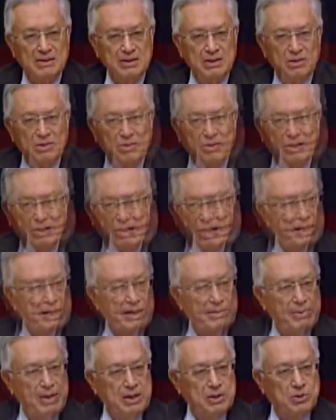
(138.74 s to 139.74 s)
y que tiene
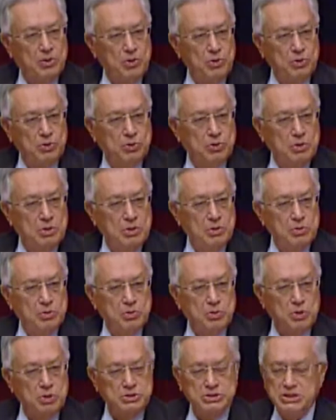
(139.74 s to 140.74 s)
que ver con
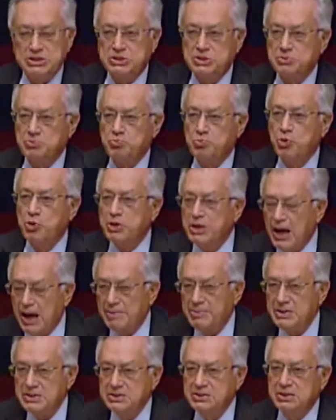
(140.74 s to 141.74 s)
cosas muy
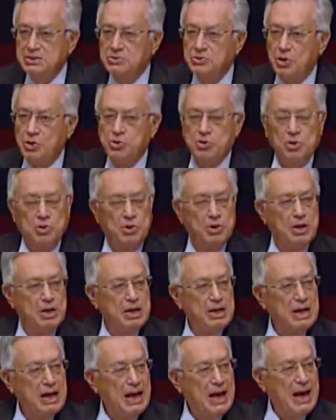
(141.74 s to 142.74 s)
graves en torno
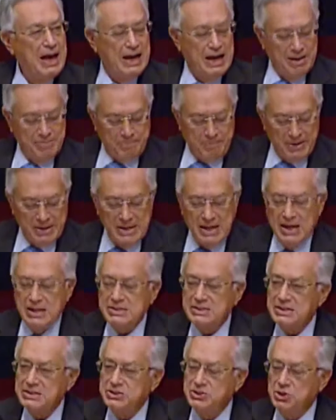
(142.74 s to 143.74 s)
a la
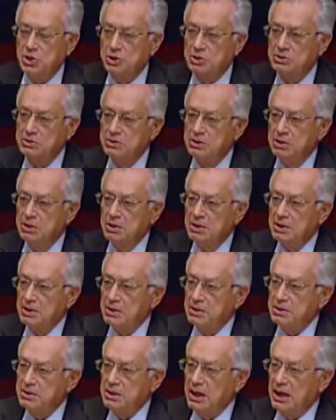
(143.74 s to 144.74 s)
penalización
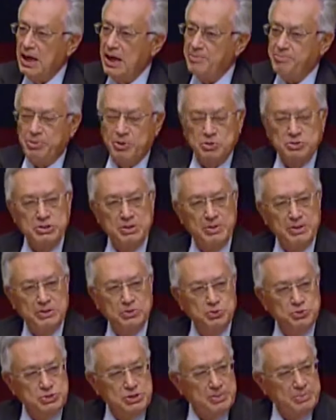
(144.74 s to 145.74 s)
de la próxima
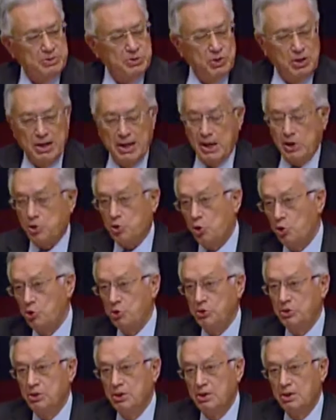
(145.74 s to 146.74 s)
industria petrolera
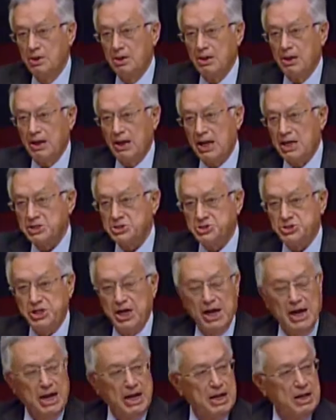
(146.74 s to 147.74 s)
con la
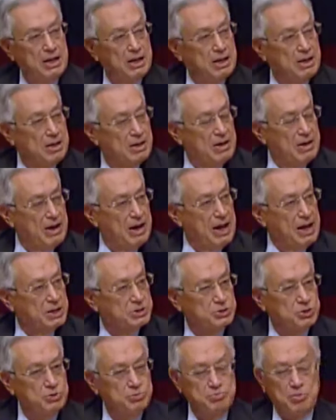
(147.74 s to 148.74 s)
Shell, la
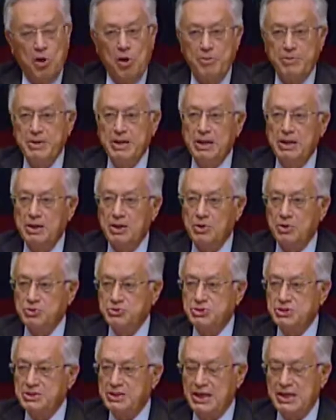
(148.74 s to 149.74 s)
ExxonMobil,
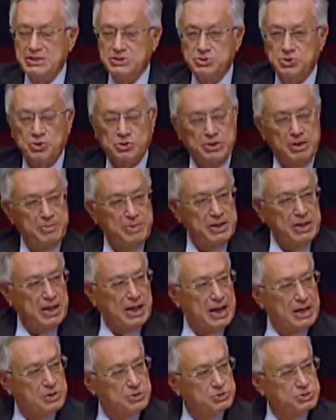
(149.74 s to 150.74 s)
los intereses
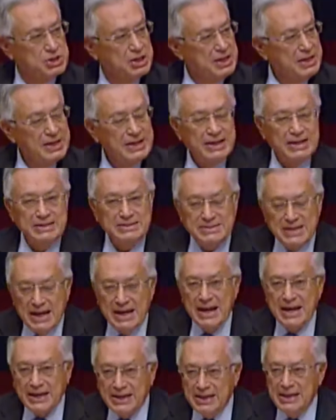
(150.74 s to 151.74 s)
norteamericanos que
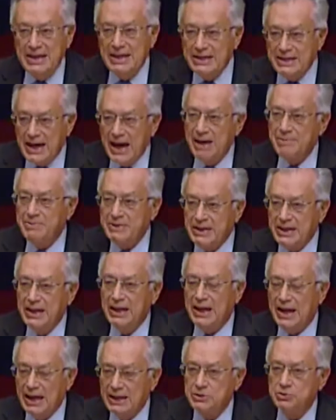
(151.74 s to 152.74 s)
están aquí ya
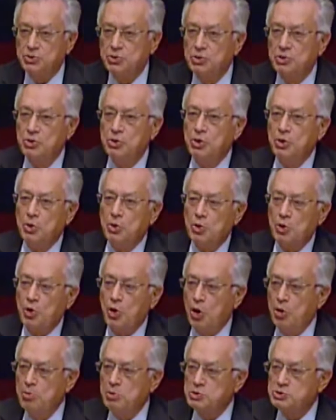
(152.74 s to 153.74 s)
vigilando
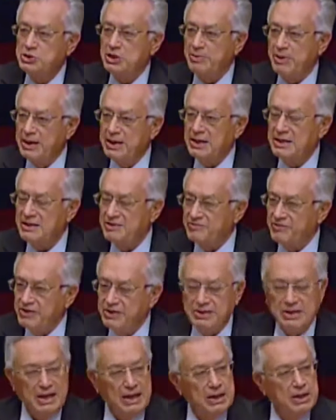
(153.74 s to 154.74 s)
cómo se van a
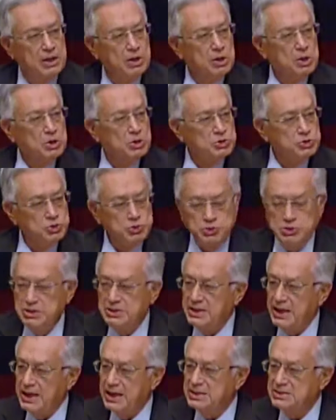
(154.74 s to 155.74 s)
defender sus
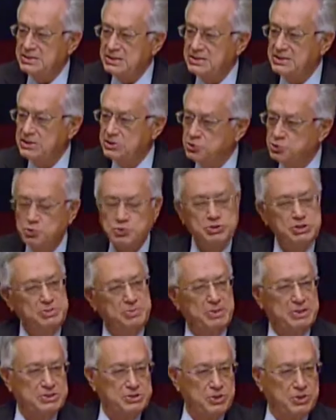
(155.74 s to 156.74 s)
intereses y sus
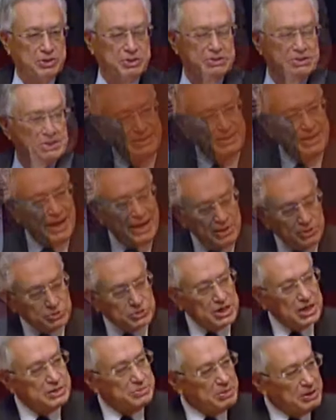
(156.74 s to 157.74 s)
inversiones. Ya
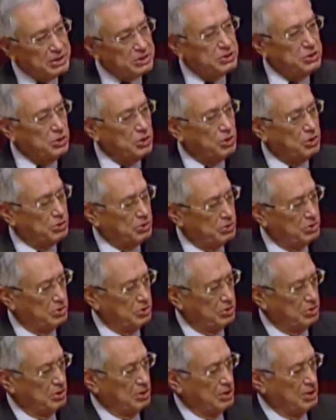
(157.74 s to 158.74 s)
nos advirtió
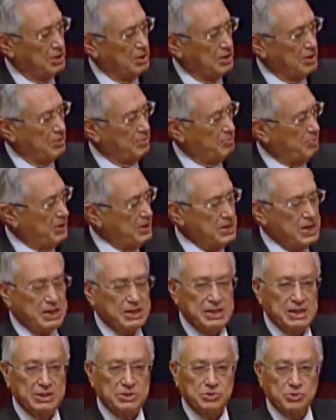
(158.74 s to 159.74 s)
Peña
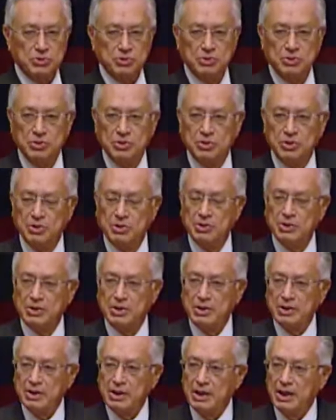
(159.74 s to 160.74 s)
Nieto
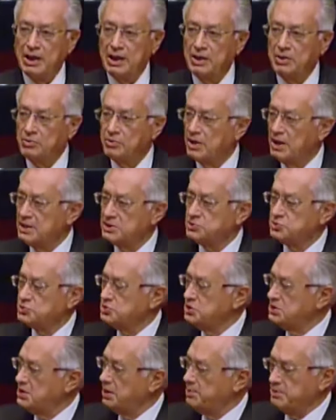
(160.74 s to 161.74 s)
en una de sus
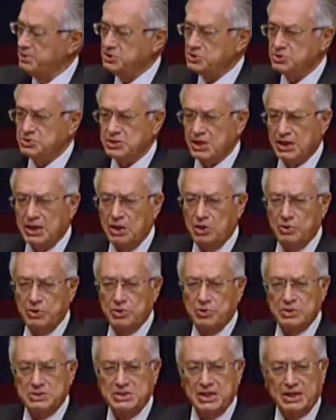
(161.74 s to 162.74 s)
intervenciones, y aquí lo
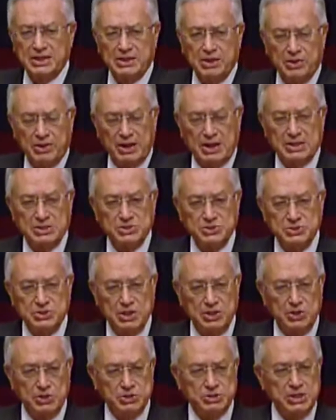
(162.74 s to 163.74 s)
dijo el secretario de Relaciones
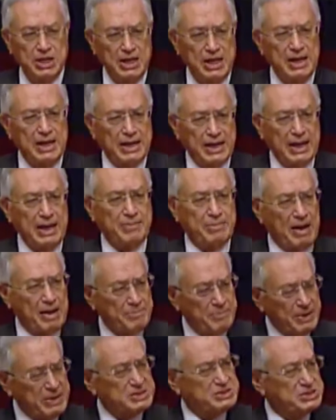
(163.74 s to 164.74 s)
Exteriores, que va a
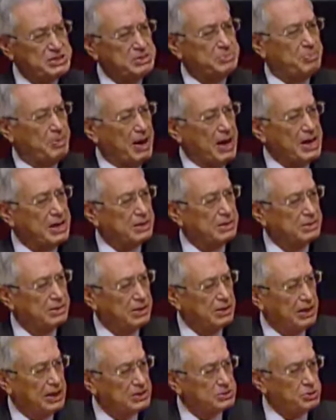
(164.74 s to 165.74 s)
participar
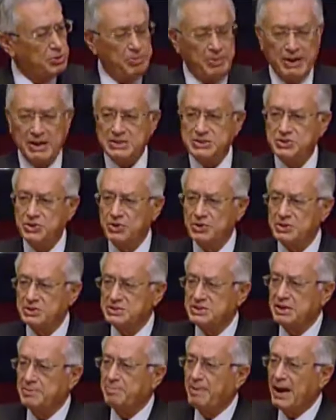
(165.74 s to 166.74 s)
en las operaciones
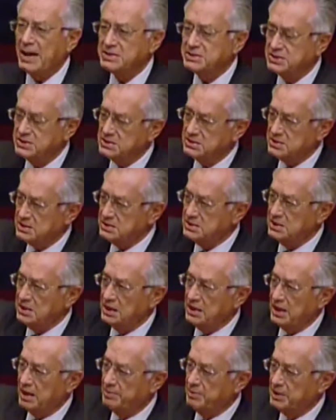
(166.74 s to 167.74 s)
de paz, así
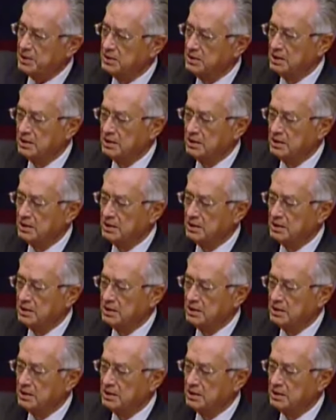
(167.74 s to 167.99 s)
le llaman,